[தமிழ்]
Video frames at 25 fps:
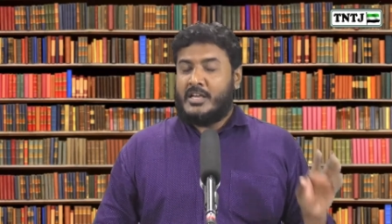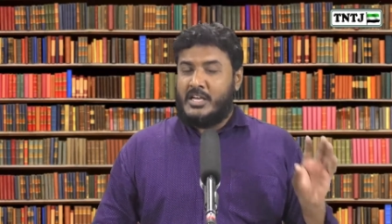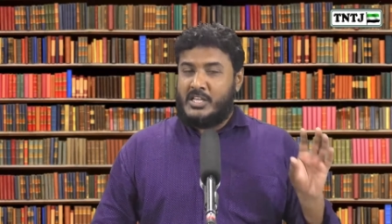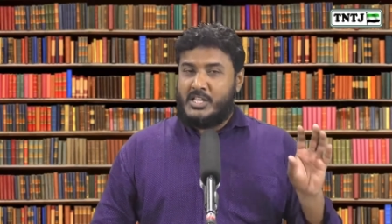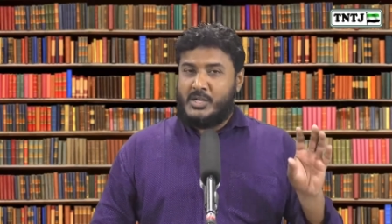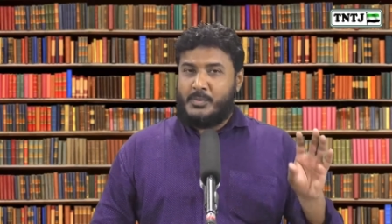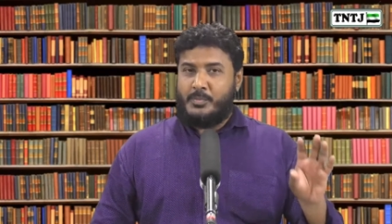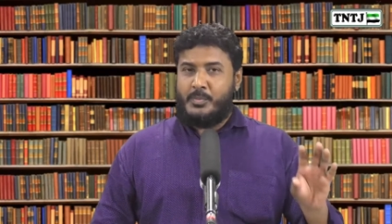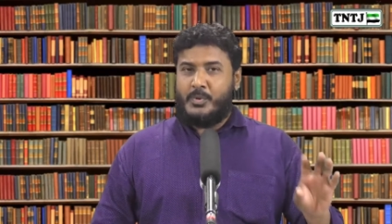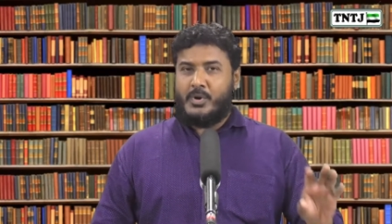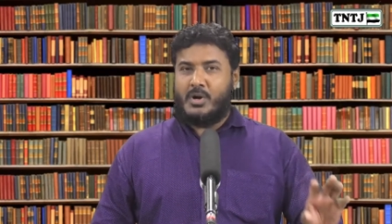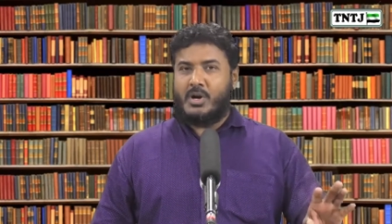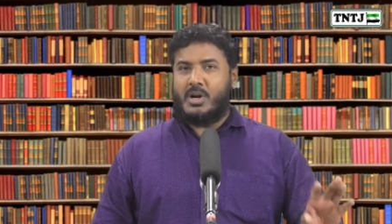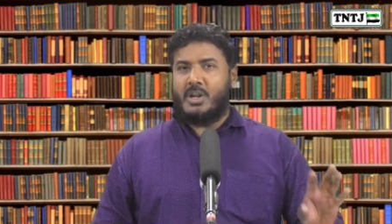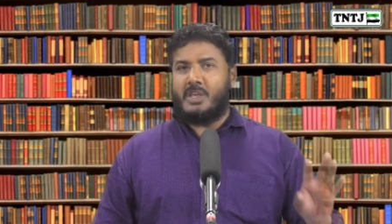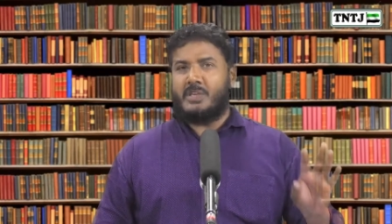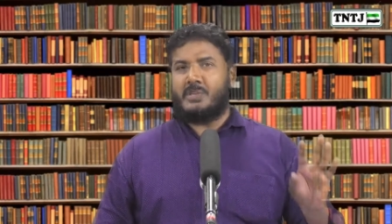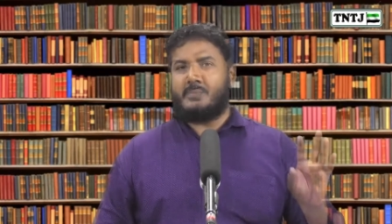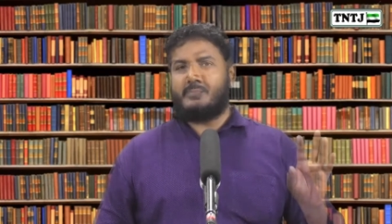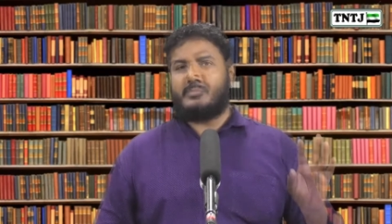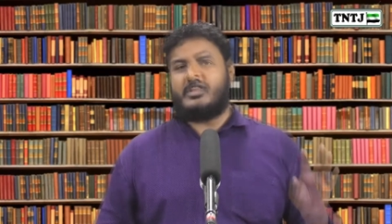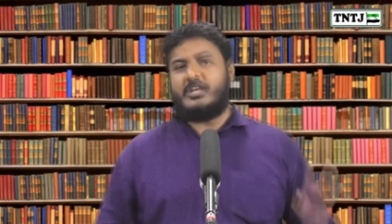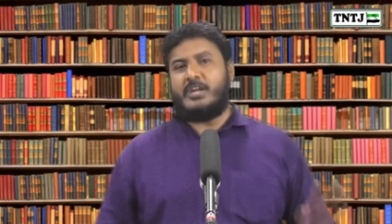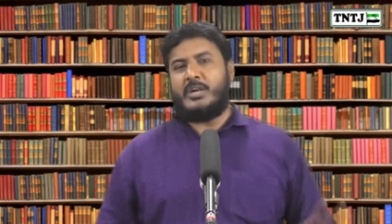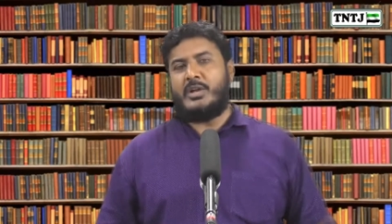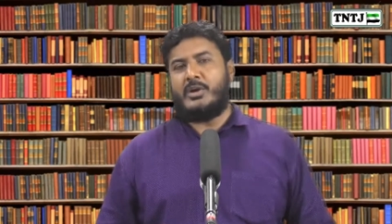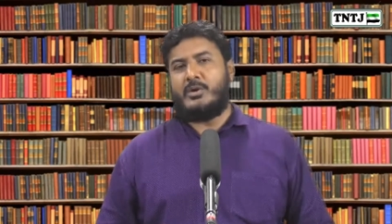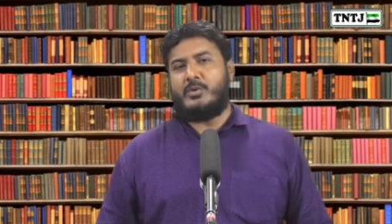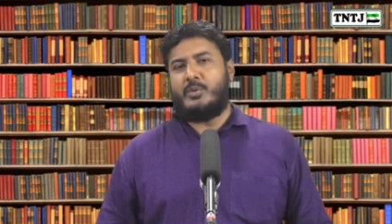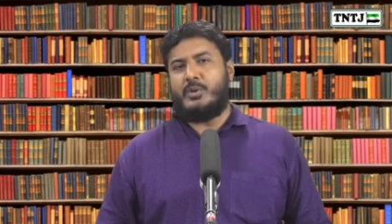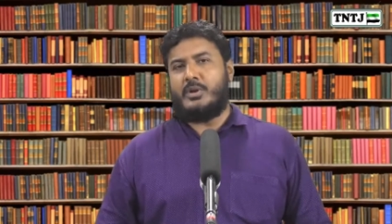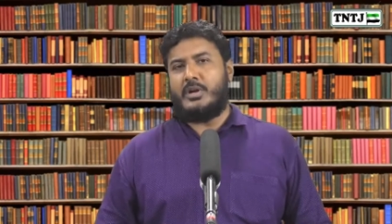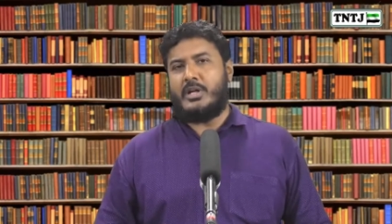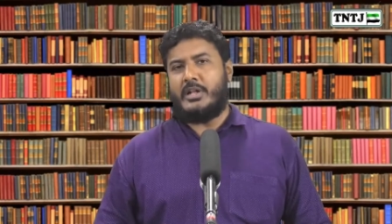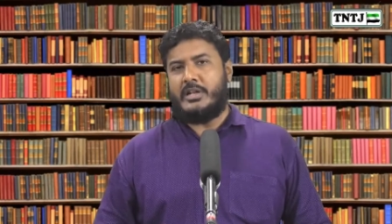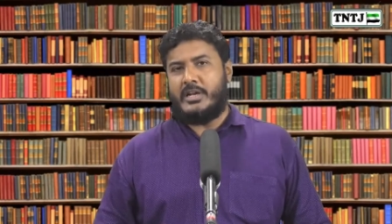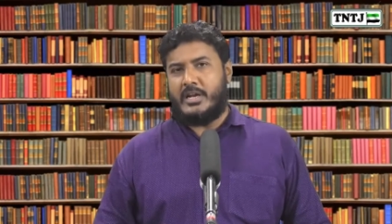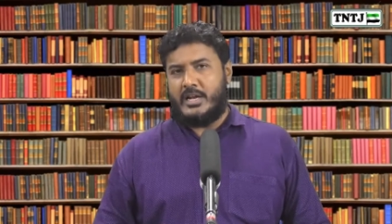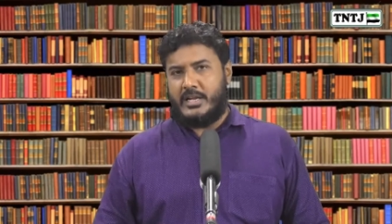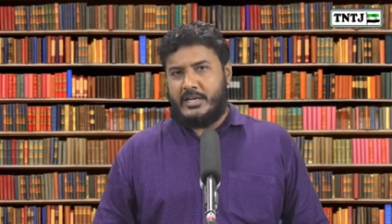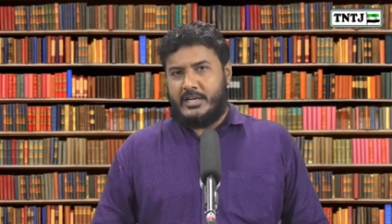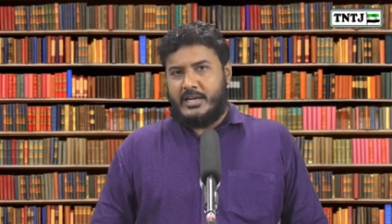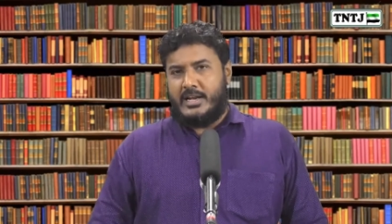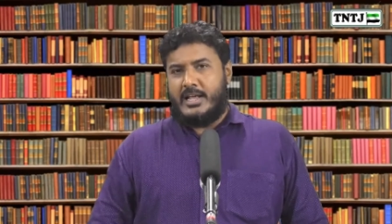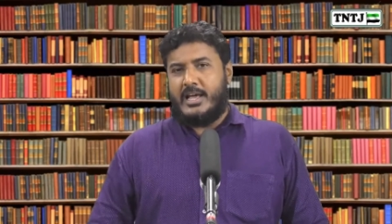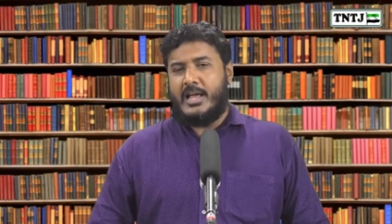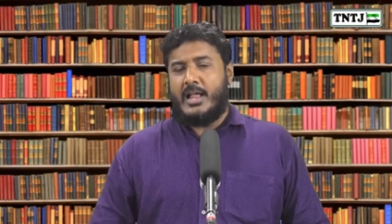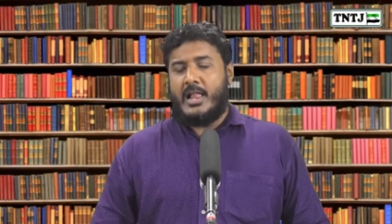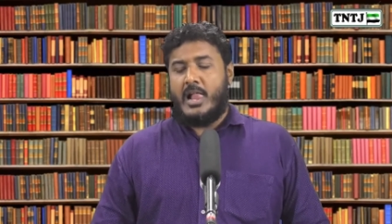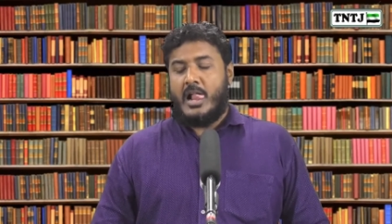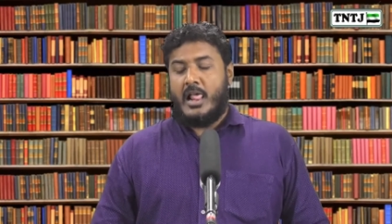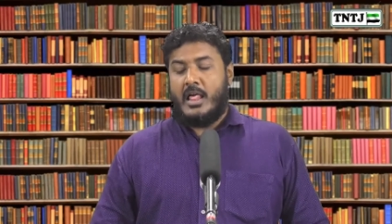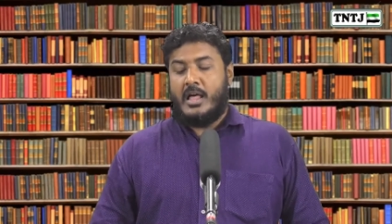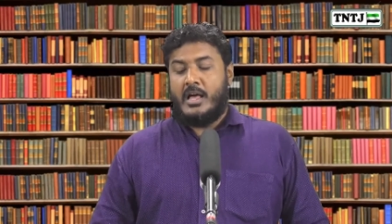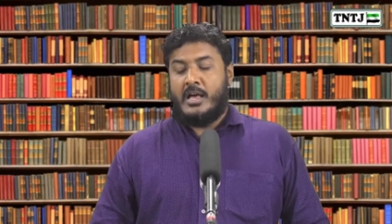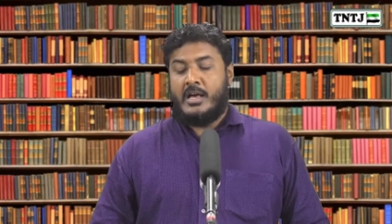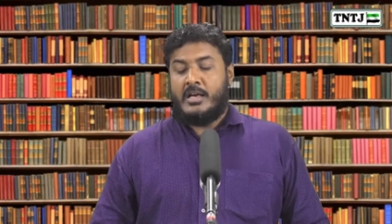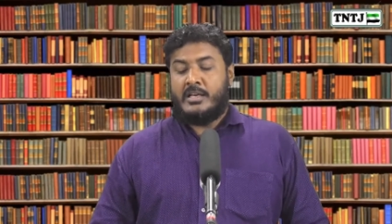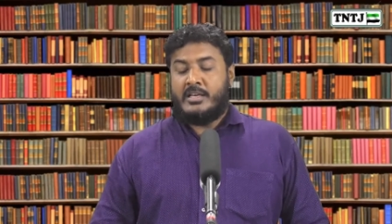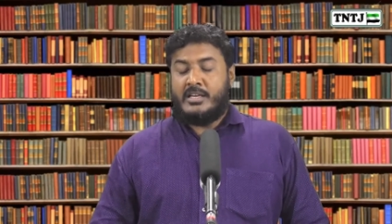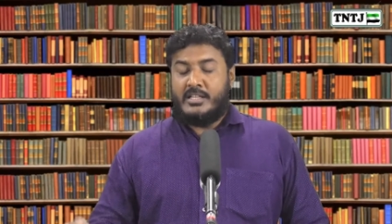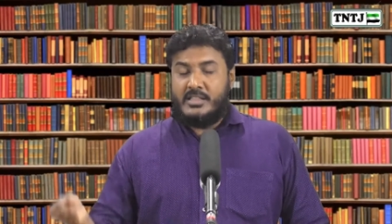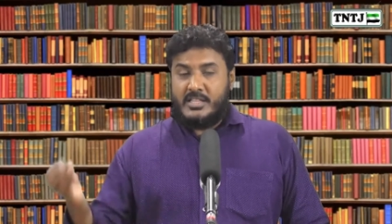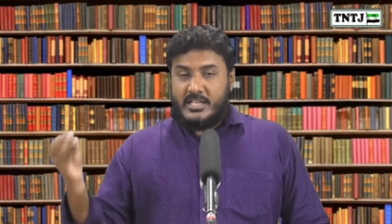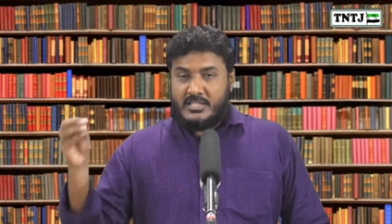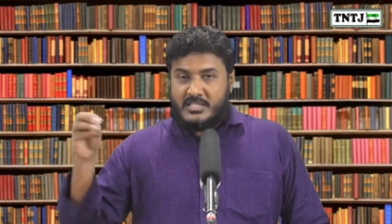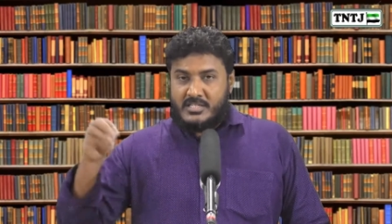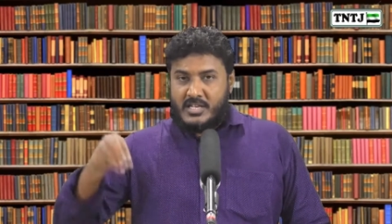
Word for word: எதிர்ப்புகளையும் தேடிக்கொண்ட நிலையிலே இந்த